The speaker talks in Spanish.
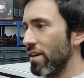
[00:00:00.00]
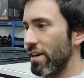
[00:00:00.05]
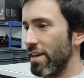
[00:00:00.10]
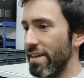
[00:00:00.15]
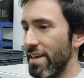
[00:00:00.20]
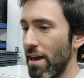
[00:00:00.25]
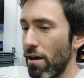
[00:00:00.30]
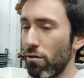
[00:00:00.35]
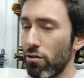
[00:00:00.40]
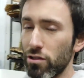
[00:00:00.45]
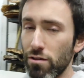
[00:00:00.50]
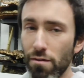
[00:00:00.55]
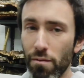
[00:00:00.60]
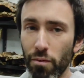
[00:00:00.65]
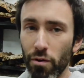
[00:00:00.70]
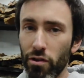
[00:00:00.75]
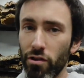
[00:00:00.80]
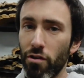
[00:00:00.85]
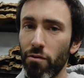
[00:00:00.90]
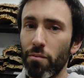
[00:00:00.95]
y ya cuando hemos
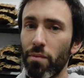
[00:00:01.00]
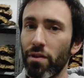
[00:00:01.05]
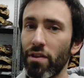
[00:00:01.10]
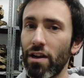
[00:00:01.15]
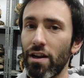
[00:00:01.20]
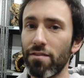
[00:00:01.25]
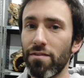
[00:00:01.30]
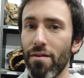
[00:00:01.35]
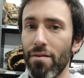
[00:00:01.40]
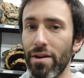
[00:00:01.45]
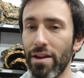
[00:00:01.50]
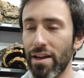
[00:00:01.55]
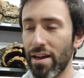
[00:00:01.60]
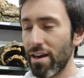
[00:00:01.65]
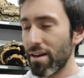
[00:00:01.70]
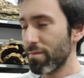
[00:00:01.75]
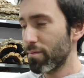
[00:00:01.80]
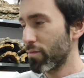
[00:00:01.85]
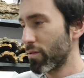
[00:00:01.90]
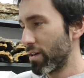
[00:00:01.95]
podido empezar a
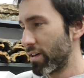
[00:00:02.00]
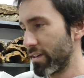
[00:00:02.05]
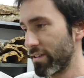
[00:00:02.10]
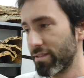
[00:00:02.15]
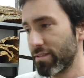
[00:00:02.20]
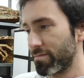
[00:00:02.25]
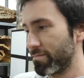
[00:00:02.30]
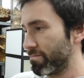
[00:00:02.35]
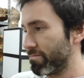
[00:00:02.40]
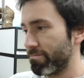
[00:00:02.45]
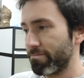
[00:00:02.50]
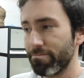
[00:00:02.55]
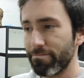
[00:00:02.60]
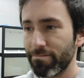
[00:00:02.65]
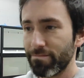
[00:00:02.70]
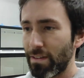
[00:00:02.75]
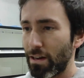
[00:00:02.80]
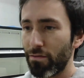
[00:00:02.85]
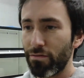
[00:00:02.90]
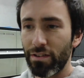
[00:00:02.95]
fabricar, pues
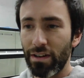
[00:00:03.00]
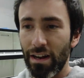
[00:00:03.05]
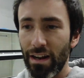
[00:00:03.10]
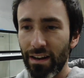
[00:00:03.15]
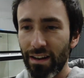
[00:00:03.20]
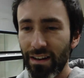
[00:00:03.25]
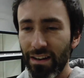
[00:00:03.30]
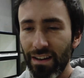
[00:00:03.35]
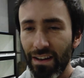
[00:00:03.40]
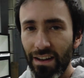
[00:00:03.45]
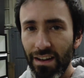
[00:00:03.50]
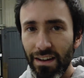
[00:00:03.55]
mm, al final